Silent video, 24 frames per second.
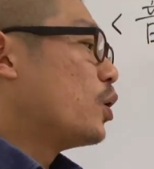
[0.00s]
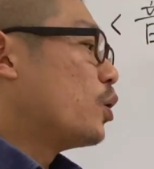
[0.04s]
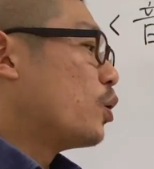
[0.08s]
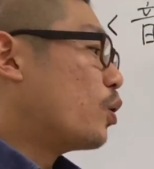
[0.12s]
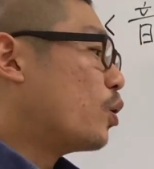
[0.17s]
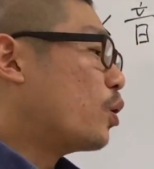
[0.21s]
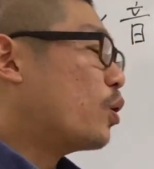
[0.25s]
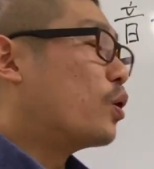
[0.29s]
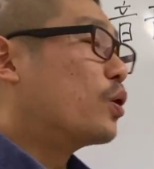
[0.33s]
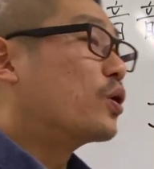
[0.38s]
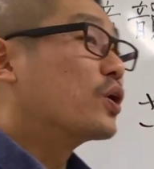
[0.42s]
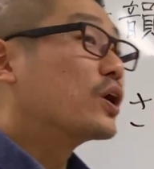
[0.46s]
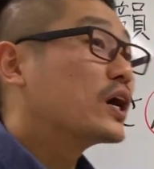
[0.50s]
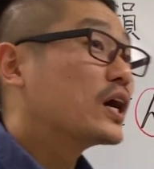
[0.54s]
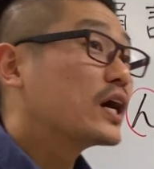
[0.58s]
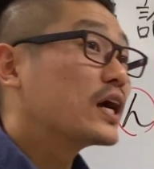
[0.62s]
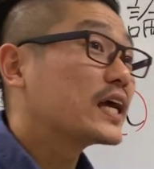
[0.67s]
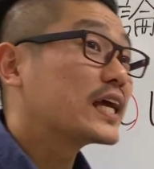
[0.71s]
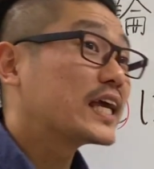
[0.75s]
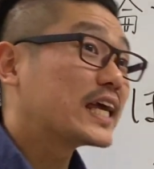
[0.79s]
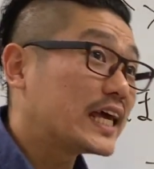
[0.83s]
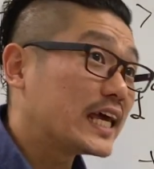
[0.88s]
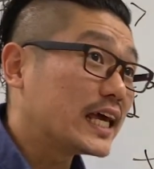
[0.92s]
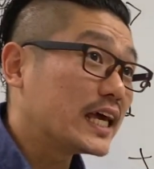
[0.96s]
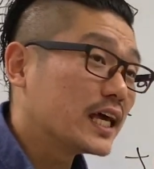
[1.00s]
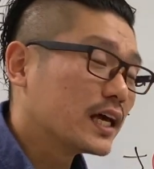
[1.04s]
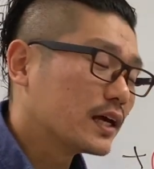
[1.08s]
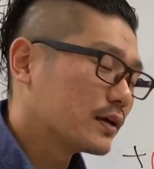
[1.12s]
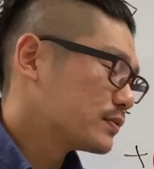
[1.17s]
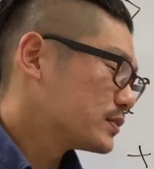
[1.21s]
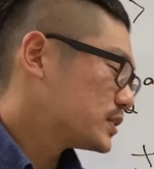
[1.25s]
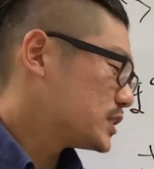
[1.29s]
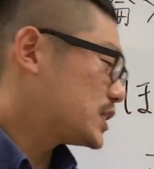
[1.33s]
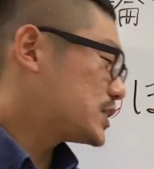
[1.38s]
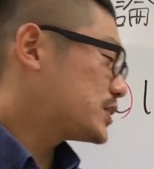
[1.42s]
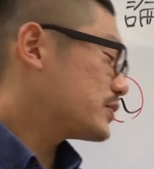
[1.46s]
本
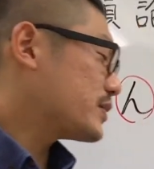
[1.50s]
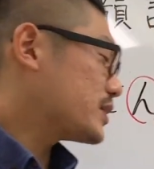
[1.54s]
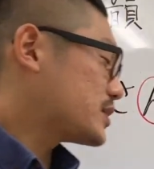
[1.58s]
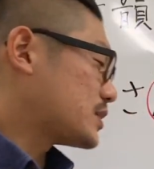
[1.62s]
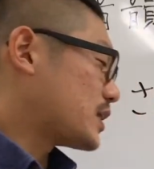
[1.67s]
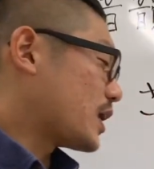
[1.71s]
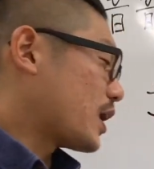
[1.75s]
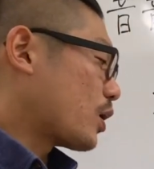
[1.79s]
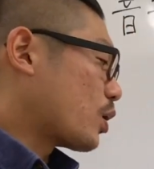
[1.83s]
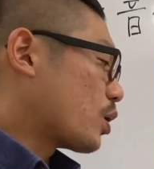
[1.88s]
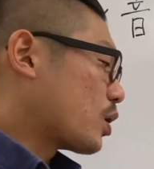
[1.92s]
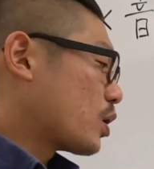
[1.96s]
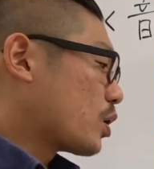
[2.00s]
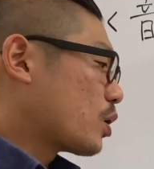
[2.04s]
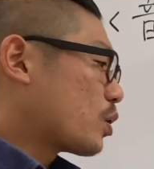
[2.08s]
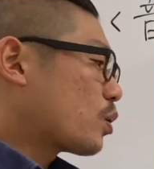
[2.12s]
気」実はですね「